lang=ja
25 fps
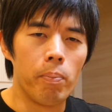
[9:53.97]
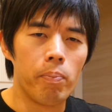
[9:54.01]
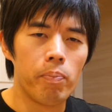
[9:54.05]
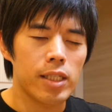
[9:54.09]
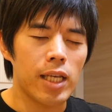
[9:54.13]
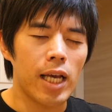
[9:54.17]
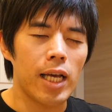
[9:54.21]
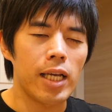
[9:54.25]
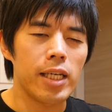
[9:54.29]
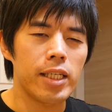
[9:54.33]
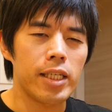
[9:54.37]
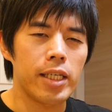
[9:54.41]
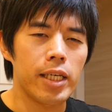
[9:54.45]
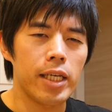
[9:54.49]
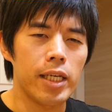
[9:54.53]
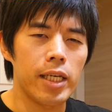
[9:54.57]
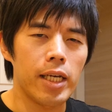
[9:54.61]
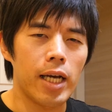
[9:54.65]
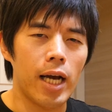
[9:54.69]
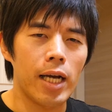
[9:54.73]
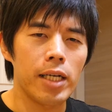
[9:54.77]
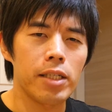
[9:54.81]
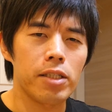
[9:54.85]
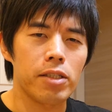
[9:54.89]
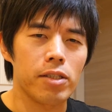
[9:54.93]
最
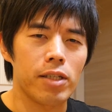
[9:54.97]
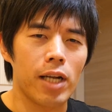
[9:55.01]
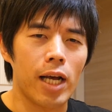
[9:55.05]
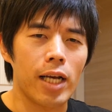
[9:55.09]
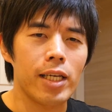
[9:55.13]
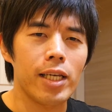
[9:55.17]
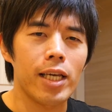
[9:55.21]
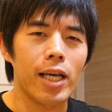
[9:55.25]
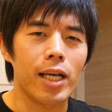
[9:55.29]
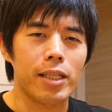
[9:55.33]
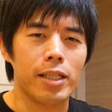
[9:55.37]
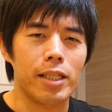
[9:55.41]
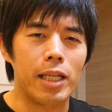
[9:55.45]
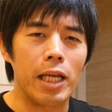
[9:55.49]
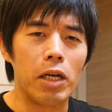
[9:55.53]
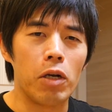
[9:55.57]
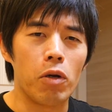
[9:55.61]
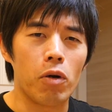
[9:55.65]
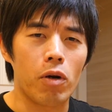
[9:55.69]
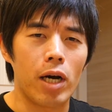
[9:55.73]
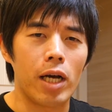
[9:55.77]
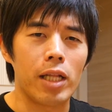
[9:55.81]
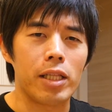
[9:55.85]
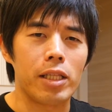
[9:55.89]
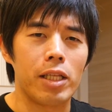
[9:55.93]
近あいつ何やってん
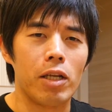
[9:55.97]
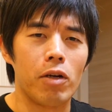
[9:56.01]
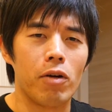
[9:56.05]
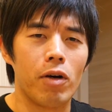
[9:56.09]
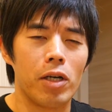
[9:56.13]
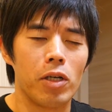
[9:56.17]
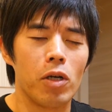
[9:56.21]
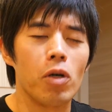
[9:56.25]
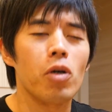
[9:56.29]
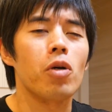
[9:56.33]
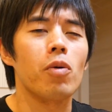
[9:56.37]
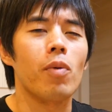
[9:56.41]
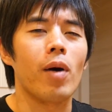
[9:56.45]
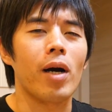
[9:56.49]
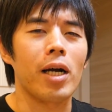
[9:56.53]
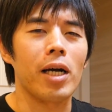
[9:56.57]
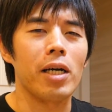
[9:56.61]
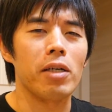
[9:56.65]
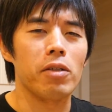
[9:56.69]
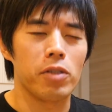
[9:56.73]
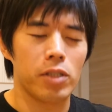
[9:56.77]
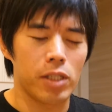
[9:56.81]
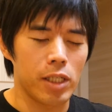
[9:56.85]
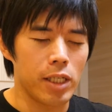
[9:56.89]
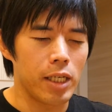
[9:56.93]
のかっていうのがよくわ
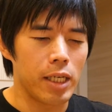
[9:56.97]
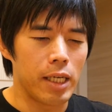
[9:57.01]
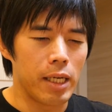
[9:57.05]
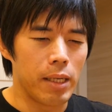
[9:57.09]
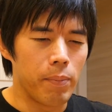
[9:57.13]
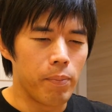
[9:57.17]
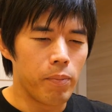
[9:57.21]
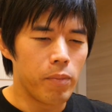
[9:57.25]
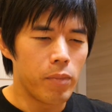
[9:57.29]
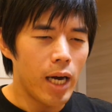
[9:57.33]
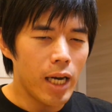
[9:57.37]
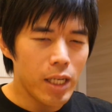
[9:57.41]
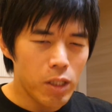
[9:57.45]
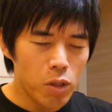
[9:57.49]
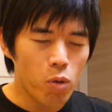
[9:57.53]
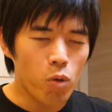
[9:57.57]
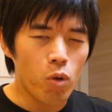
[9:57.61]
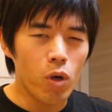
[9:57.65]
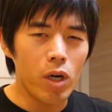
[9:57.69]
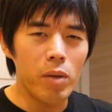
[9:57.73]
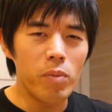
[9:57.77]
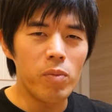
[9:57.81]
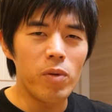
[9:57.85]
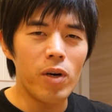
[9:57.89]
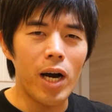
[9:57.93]
かるし、あと
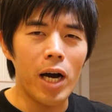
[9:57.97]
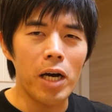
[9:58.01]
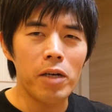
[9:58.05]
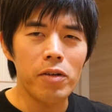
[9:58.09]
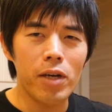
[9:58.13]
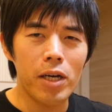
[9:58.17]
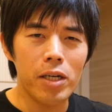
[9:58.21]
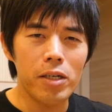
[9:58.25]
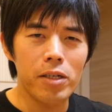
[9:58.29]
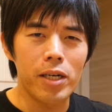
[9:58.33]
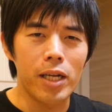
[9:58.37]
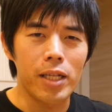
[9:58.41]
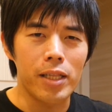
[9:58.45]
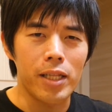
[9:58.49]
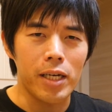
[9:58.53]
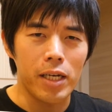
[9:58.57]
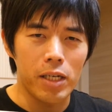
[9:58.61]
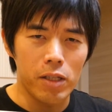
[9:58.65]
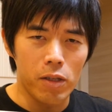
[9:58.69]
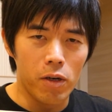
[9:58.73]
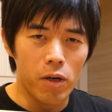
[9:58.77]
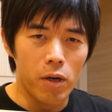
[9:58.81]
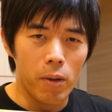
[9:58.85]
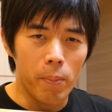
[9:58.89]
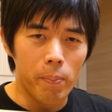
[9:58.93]
これもあるあるなんだ
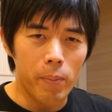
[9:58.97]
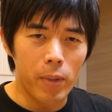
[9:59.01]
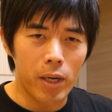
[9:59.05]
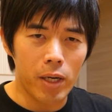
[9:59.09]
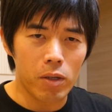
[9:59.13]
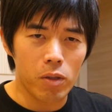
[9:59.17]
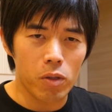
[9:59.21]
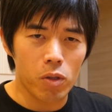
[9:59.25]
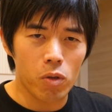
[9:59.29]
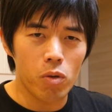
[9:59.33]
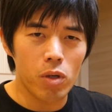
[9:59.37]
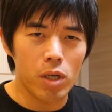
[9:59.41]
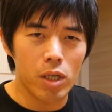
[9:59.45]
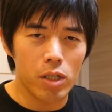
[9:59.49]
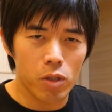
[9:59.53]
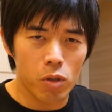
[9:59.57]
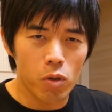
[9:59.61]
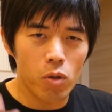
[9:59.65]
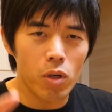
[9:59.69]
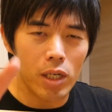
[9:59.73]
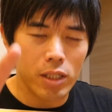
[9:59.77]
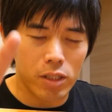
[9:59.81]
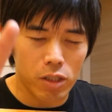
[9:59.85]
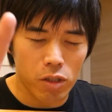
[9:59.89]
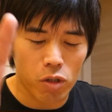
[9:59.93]
けど、あの
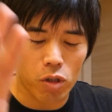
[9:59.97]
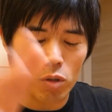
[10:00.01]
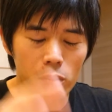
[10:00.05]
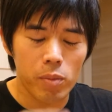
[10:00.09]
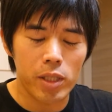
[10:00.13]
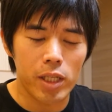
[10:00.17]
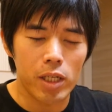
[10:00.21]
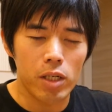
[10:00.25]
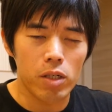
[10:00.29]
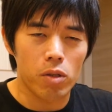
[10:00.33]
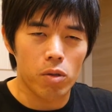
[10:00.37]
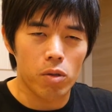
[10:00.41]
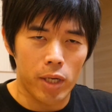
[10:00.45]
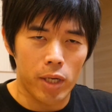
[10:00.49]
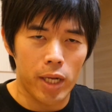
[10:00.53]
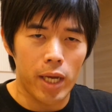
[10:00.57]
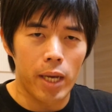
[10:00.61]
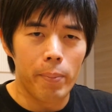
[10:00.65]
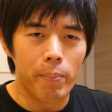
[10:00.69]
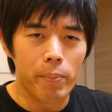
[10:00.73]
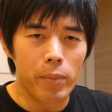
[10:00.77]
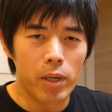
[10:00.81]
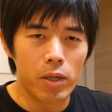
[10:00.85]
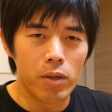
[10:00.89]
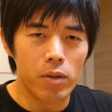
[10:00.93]
動画ずっと見て
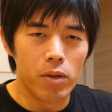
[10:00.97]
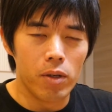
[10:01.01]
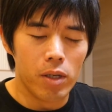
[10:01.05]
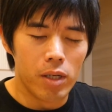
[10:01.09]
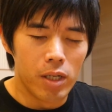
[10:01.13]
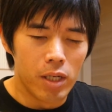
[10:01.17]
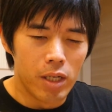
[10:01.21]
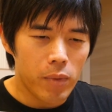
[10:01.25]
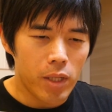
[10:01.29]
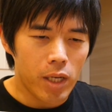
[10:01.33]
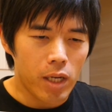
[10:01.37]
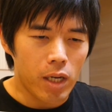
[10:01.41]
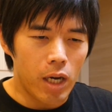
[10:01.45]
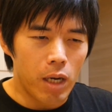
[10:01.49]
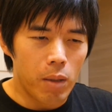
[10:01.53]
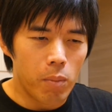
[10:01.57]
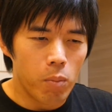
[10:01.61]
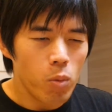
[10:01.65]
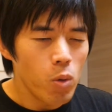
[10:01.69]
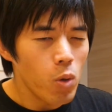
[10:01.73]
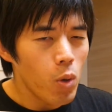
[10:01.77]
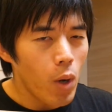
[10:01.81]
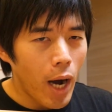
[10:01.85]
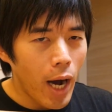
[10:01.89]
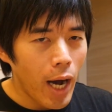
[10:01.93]
ね、あのなんか
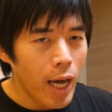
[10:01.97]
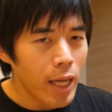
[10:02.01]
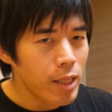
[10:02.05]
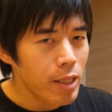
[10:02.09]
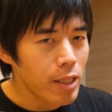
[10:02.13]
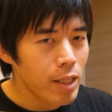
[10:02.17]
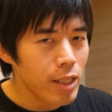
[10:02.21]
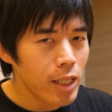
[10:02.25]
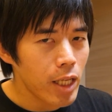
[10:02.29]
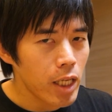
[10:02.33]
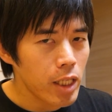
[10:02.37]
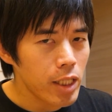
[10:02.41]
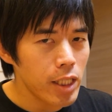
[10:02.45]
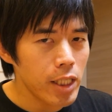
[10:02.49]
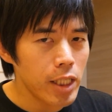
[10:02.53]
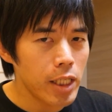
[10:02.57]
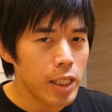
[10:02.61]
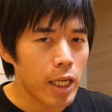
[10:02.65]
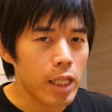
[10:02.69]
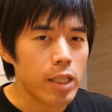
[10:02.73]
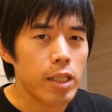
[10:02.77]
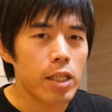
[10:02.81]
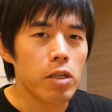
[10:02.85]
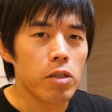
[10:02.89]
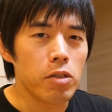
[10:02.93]
もうあったけに
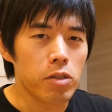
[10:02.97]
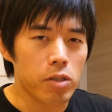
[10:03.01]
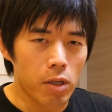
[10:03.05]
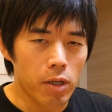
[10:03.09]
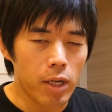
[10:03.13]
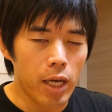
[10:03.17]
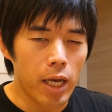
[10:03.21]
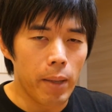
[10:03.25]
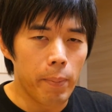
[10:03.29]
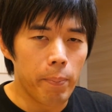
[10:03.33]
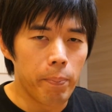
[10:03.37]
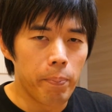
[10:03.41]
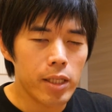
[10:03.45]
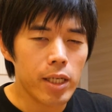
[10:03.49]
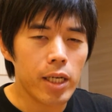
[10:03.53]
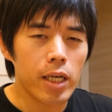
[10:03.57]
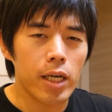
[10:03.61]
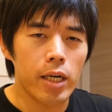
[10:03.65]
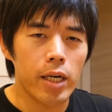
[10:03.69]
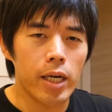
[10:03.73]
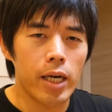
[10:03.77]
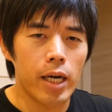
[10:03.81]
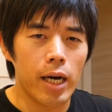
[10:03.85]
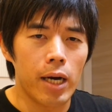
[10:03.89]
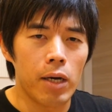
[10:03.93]
なってるんですよね。だ
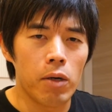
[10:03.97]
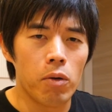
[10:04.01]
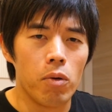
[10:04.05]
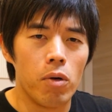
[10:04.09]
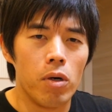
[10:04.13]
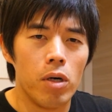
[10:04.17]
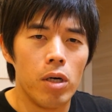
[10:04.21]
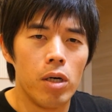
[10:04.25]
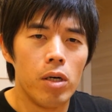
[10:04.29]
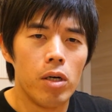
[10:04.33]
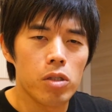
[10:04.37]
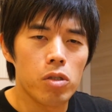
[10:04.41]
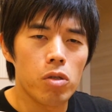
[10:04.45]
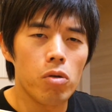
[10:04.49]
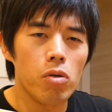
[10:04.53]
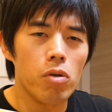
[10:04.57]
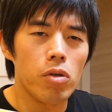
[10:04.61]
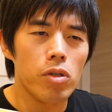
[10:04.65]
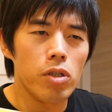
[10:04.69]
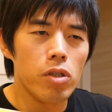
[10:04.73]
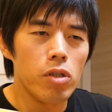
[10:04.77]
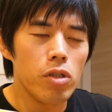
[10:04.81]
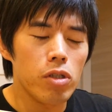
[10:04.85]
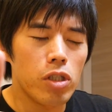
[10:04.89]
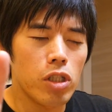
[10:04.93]
からあのそ
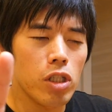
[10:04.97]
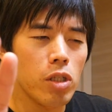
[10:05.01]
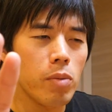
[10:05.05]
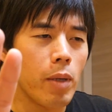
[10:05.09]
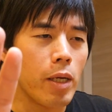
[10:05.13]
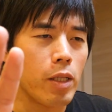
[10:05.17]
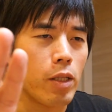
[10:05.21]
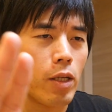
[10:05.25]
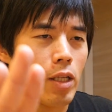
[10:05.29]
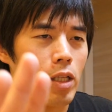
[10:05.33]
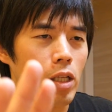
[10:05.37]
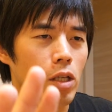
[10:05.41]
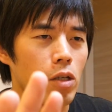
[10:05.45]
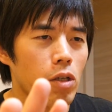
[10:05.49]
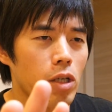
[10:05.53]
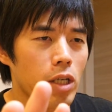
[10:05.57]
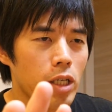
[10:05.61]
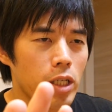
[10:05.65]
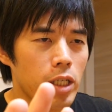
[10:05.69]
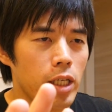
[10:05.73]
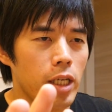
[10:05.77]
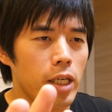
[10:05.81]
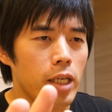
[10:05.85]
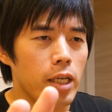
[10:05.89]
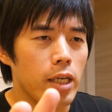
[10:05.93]
の ユーチューバー と会った
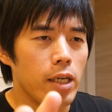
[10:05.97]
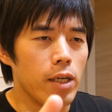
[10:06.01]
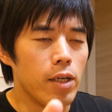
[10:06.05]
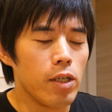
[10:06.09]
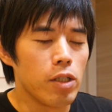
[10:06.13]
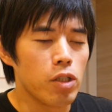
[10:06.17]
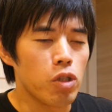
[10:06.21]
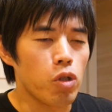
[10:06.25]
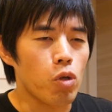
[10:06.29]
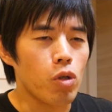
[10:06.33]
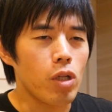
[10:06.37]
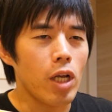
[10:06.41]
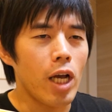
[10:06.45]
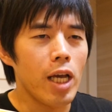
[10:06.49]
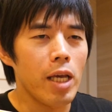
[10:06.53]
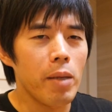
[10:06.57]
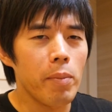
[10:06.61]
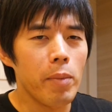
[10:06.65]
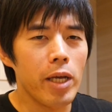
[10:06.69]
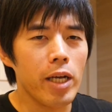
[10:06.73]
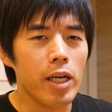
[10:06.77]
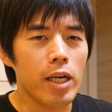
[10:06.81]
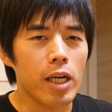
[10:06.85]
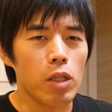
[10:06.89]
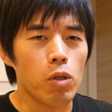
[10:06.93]
時に初対
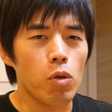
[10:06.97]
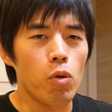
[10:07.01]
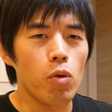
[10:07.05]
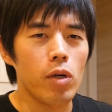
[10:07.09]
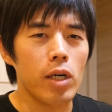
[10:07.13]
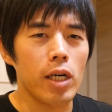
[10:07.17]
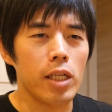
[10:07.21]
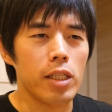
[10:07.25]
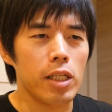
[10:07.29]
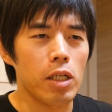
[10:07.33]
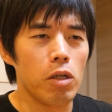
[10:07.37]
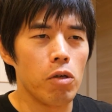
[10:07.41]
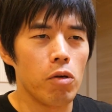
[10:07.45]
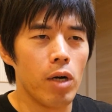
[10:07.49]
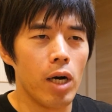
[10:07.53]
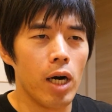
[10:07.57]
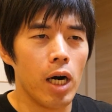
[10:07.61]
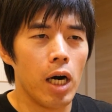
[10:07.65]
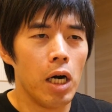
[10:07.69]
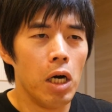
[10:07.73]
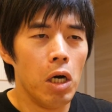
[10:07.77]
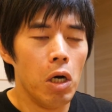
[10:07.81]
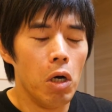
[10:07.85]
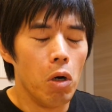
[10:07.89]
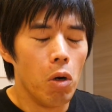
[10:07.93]
面かどうかっていうの
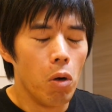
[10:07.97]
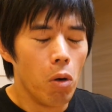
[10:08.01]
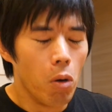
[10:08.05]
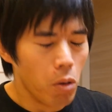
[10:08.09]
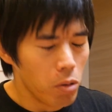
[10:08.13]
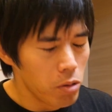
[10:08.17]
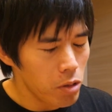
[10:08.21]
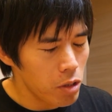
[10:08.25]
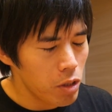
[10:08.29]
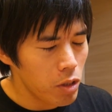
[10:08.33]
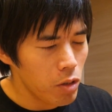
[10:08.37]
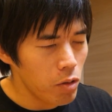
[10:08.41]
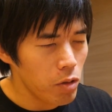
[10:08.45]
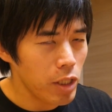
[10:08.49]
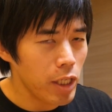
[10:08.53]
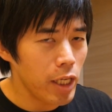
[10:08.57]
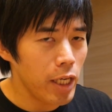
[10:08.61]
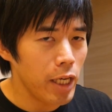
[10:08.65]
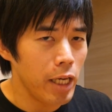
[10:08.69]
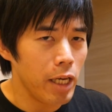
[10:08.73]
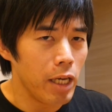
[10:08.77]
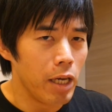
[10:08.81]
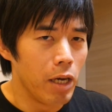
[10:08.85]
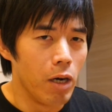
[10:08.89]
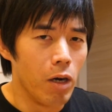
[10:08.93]
が本当
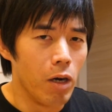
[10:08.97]
に